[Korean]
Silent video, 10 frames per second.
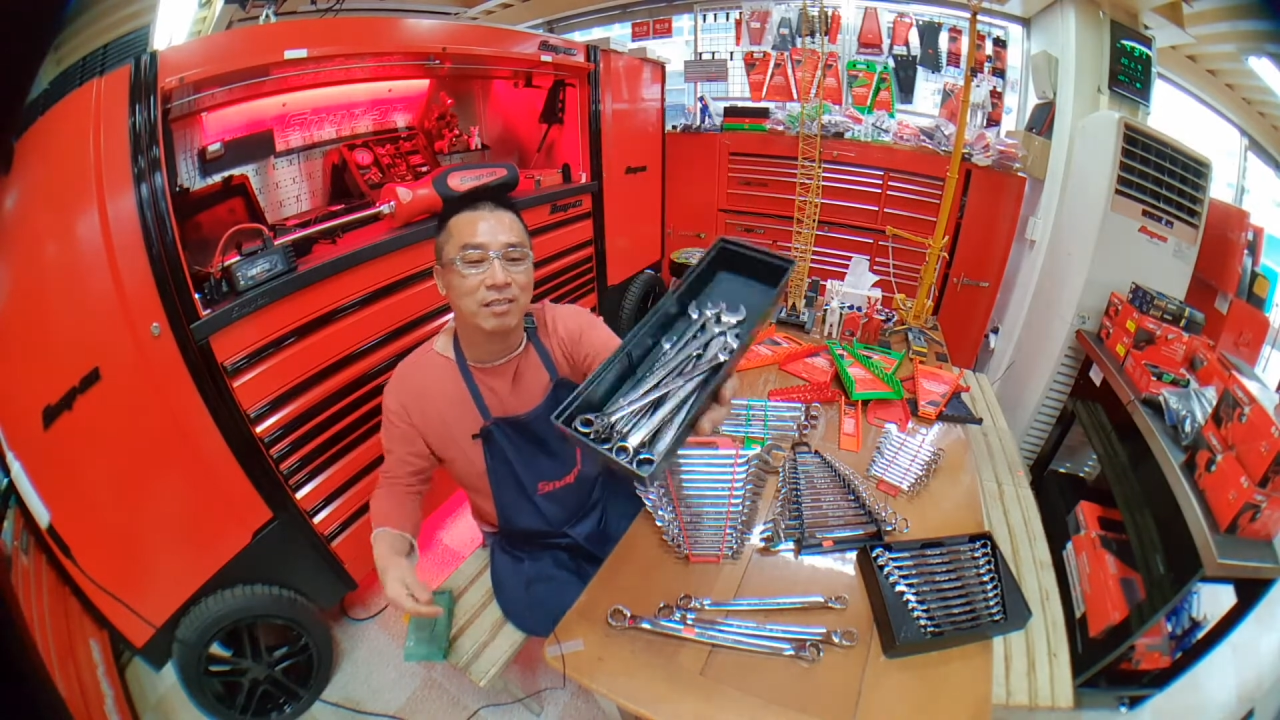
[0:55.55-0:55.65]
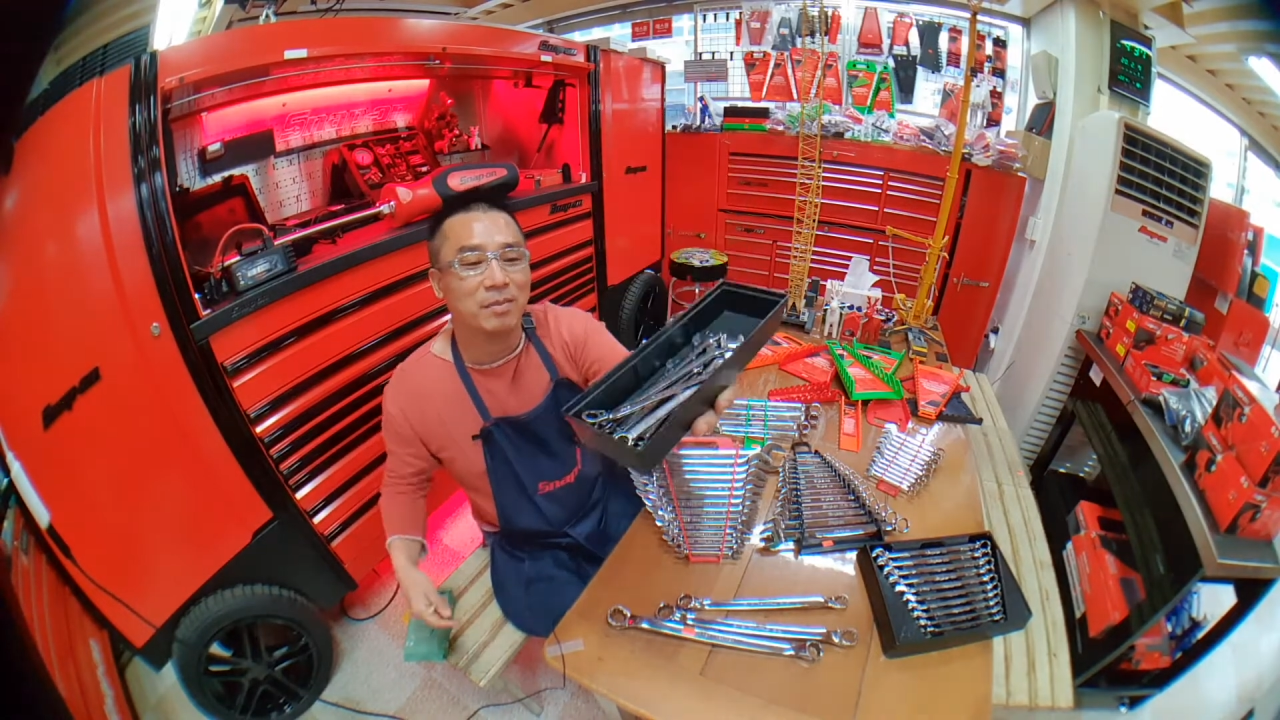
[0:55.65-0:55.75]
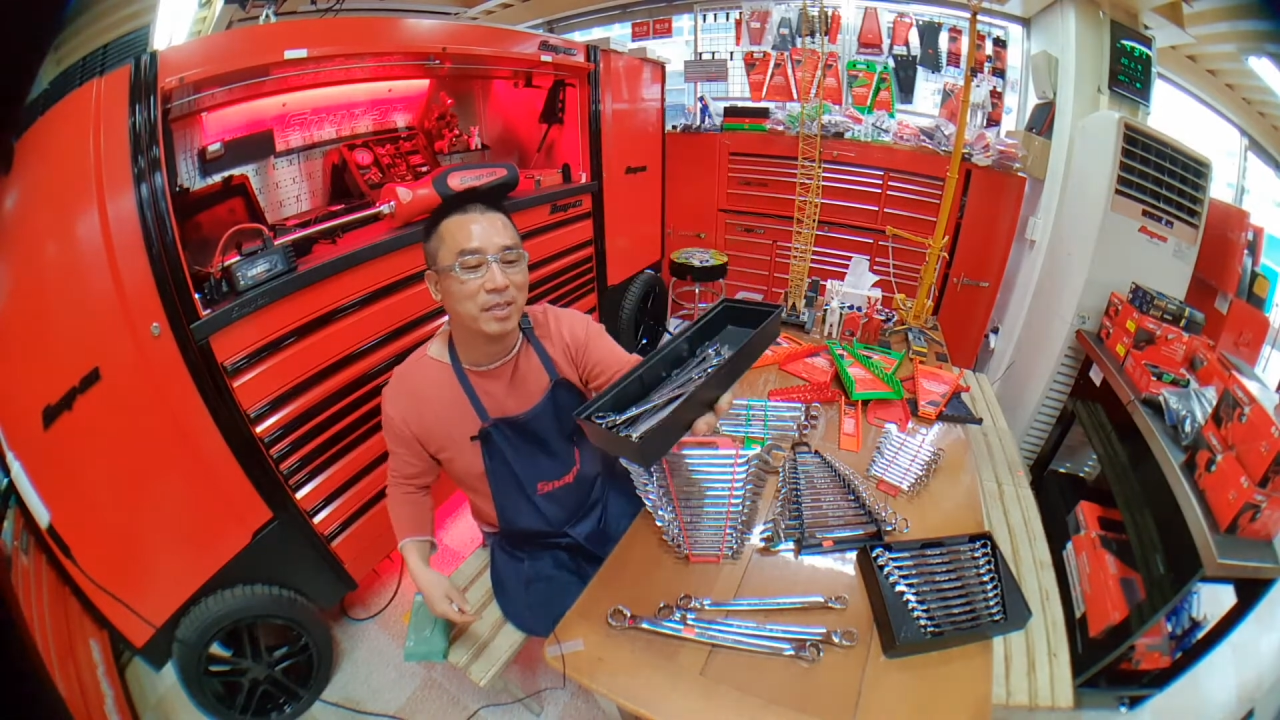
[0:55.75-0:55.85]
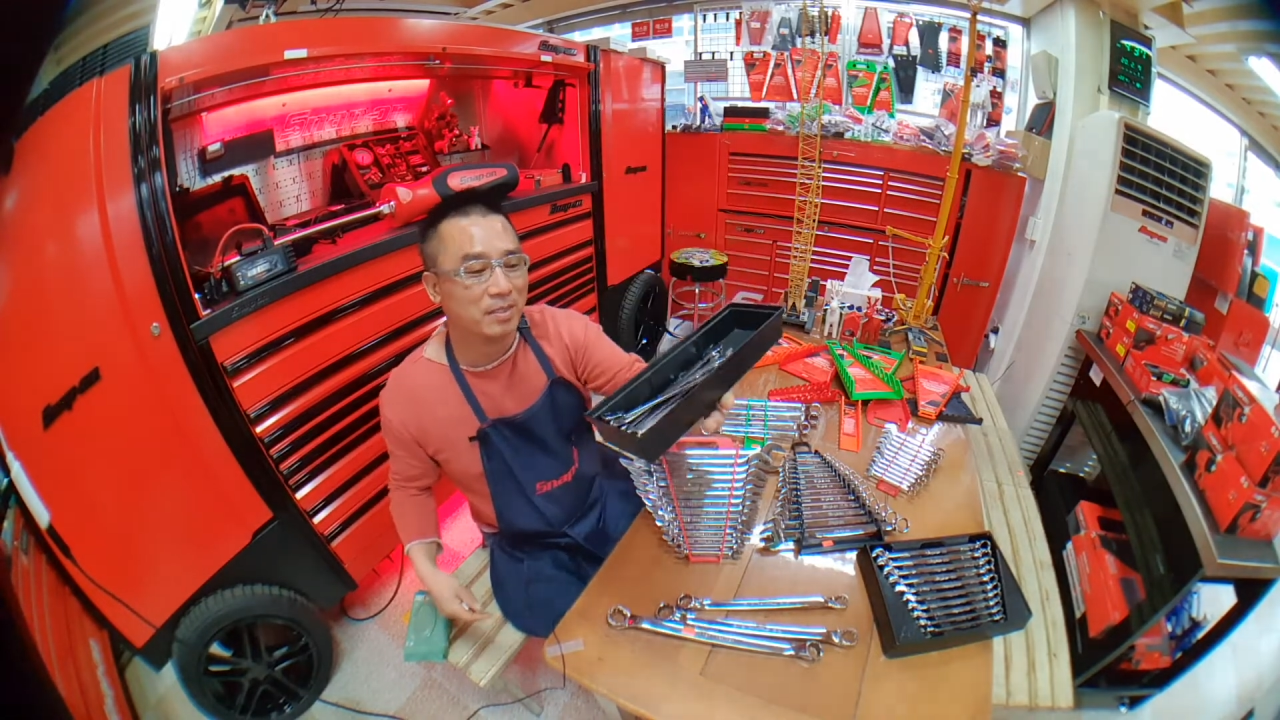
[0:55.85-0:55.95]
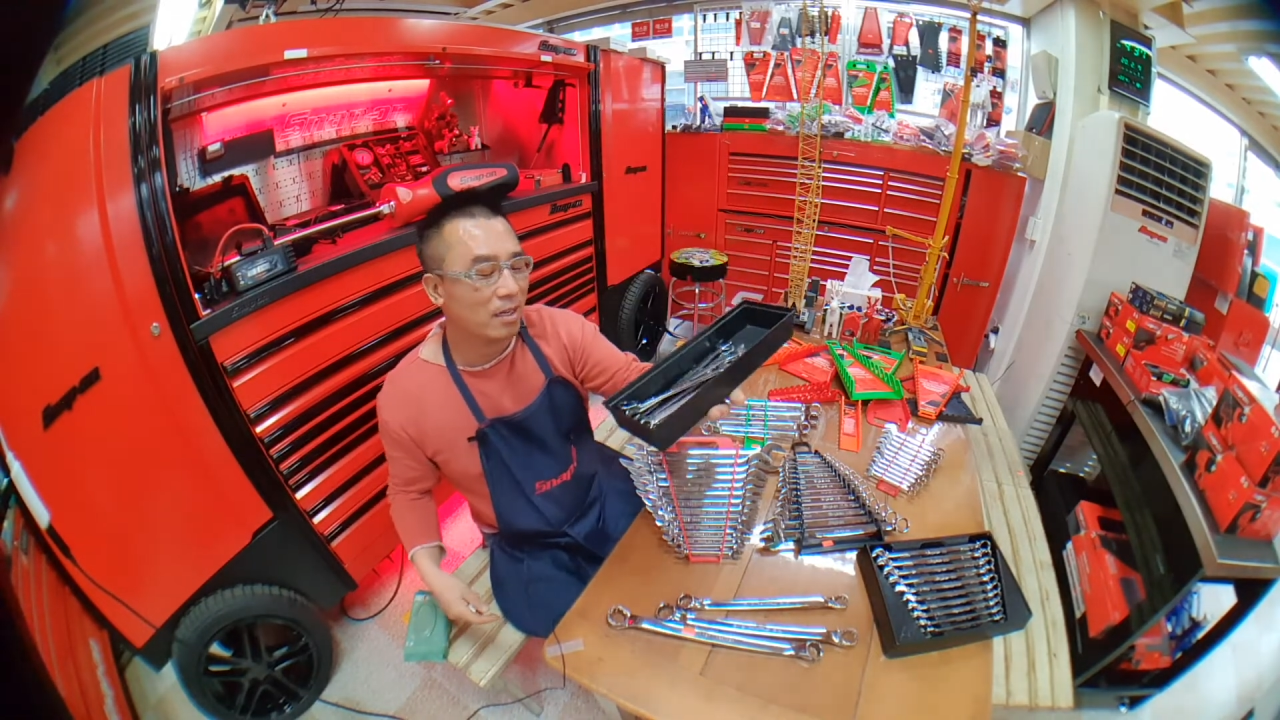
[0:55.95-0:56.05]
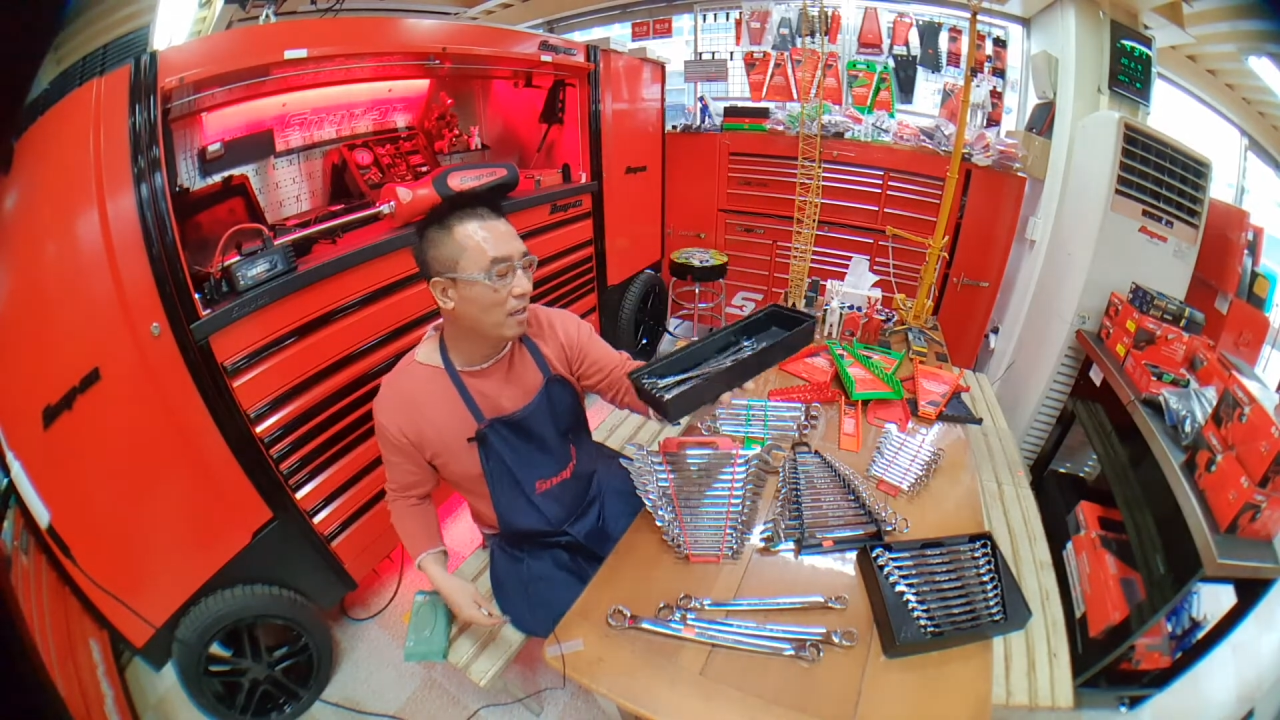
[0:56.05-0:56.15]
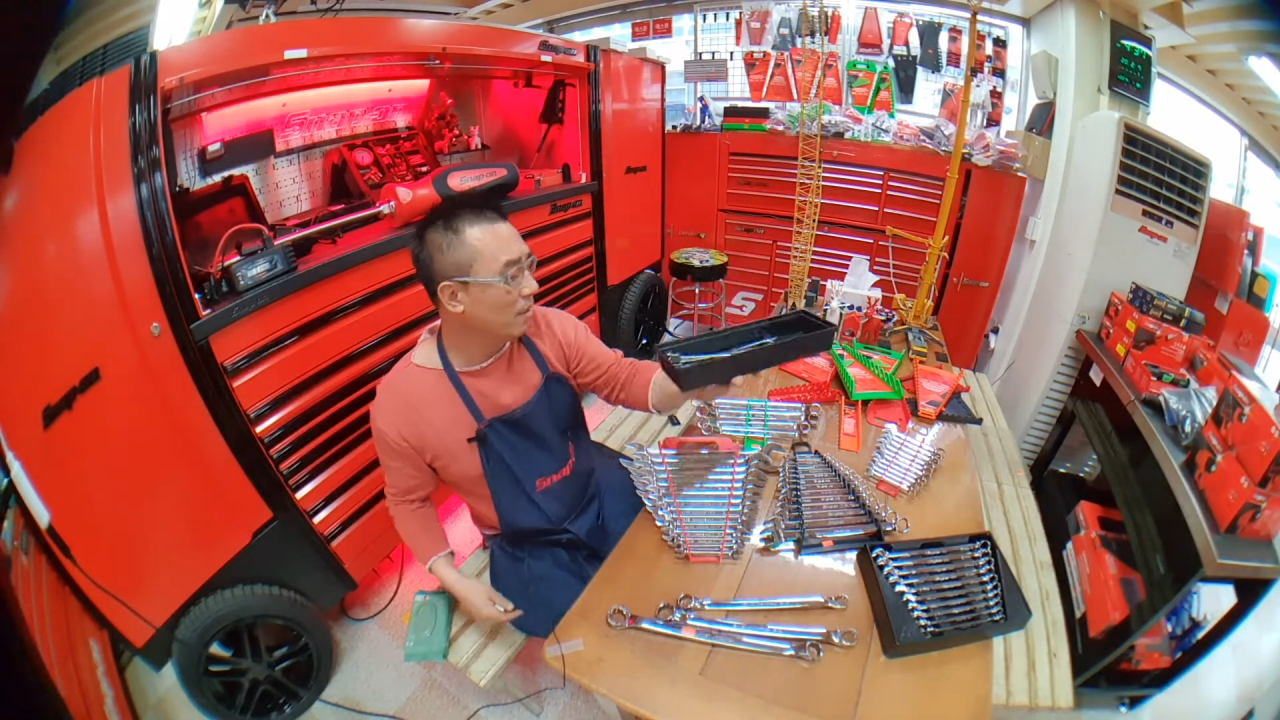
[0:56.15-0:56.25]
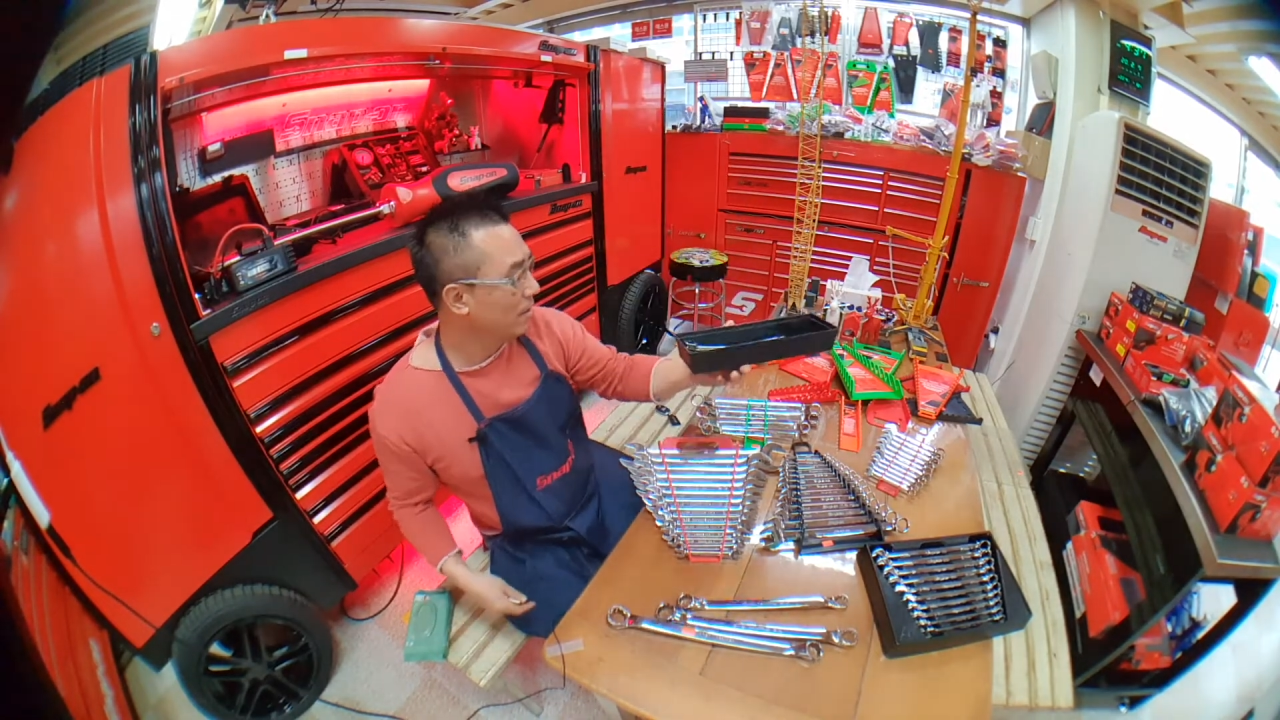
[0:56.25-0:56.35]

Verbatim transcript: 거리면서.